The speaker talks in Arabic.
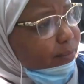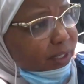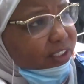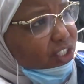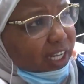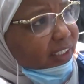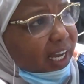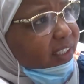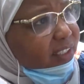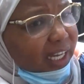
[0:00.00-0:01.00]
ما عنديش حتى
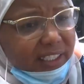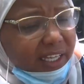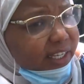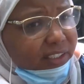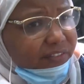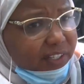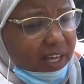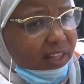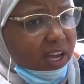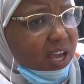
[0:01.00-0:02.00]
حد حتى قيادي في
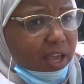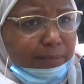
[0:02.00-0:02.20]
النهضه